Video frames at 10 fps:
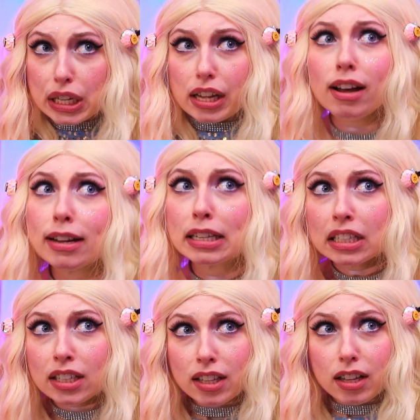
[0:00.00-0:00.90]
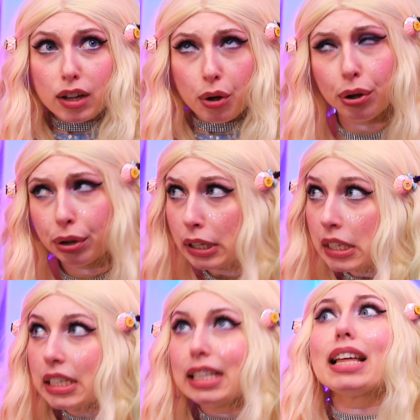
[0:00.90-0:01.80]
euch alle schnell.
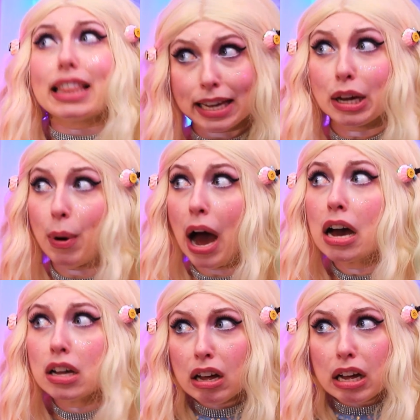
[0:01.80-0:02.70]
Lasst uns nicht in Panik